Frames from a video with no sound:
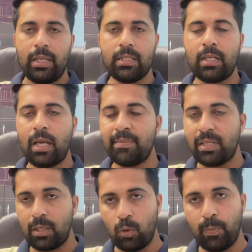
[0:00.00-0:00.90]
इस नाम
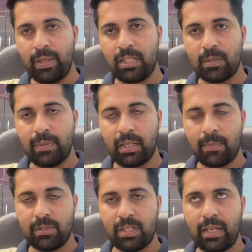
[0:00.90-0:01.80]
से एक ग्रुप है जिसमें
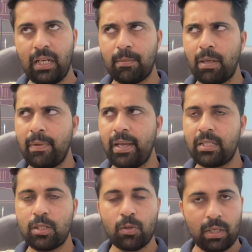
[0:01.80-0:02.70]
कर्मचारी लगभग
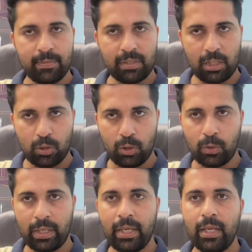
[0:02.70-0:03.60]
बयासी सौ कर्मचारी जुड़
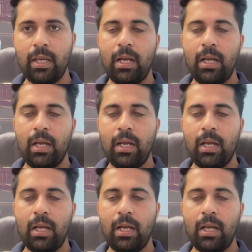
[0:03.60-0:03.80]
चुके हैं